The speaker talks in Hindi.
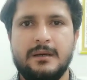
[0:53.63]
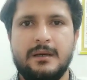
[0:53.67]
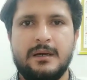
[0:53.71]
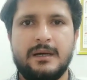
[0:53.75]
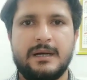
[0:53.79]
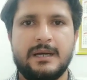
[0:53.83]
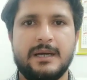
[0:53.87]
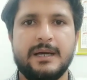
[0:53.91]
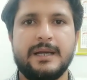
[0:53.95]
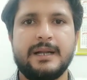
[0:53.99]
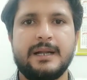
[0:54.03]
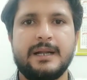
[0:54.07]

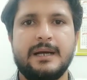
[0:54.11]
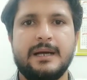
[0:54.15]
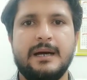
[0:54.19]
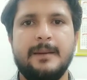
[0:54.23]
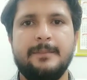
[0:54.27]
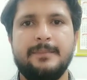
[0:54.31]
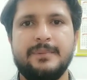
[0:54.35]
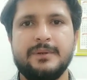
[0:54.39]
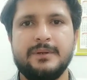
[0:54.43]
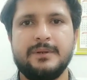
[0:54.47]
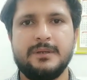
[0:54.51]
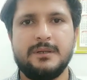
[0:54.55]
अगर आप
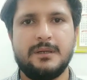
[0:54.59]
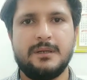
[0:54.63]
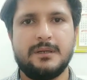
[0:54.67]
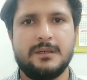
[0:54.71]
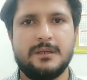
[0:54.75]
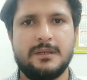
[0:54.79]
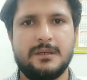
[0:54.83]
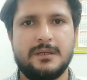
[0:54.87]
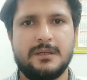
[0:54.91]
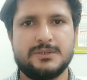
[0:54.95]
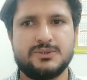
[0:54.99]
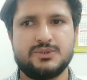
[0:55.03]

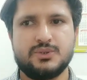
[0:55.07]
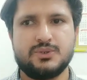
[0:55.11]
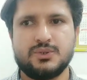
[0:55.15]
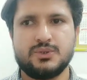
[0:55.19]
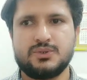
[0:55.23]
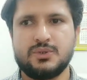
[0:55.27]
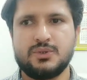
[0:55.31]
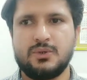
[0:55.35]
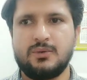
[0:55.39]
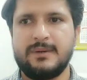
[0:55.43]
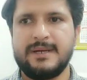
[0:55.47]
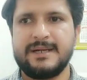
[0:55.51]
100 सौ
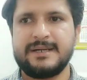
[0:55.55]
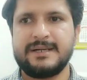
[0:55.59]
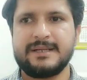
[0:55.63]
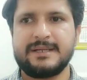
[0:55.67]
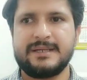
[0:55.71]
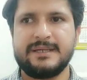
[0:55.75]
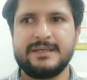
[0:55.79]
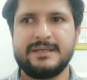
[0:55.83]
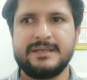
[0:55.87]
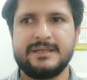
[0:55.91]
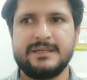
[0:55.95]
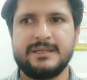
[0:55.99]
वाट के